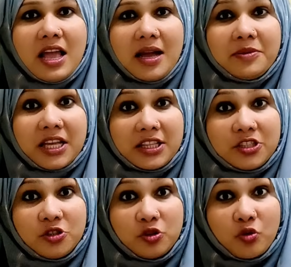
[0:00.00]
আমি তাদের
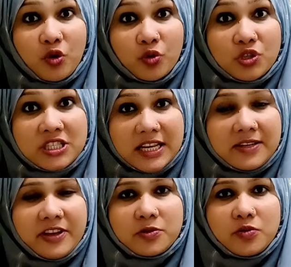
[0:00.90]
জন্য কত
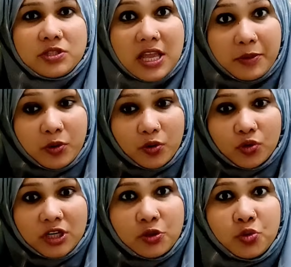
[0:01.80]
স্যাক্রিফাইস করছি আমি
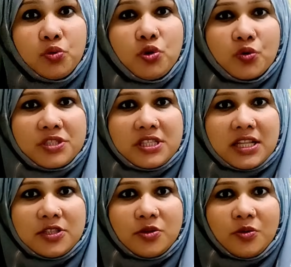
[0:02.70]
কতটা যুদ্ধ করছি
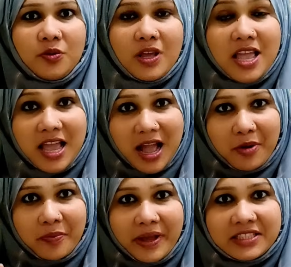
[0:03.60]
তাদের জন্য
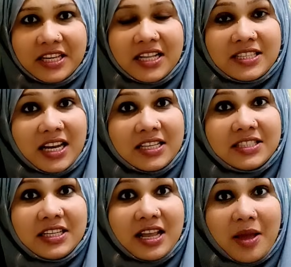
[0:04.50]
আমার বাচ্চারা জানে
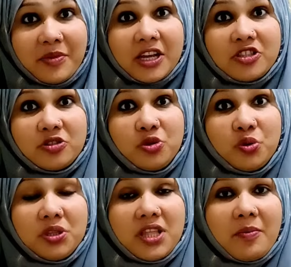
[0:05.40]
যে আমি একজন
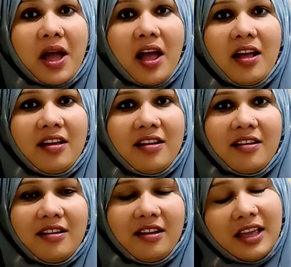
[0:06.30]
যোদ্ধা মা
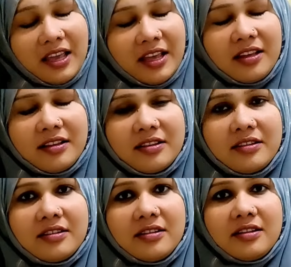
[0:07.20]
হ্যাঁ
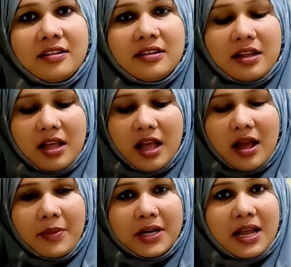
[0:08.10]

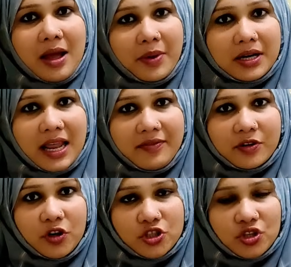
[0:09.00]
আমার আমার লাইফের
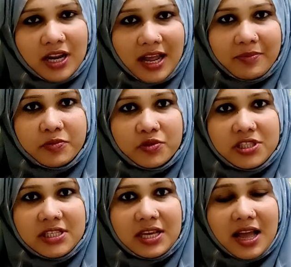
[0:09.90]
কষ্টটা আমি
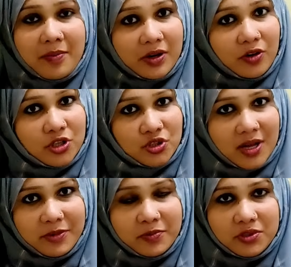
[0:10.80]
বুঝি আমার কষ্ট
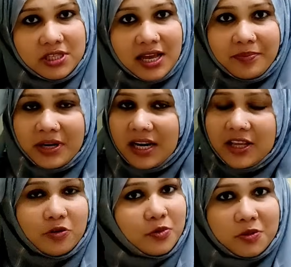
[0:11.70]
আমি বুঝি আপনারা
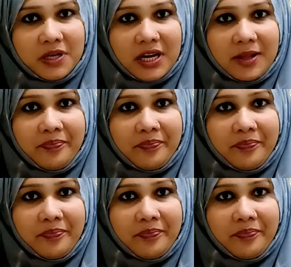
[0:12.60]
কেউ বুঝবেন না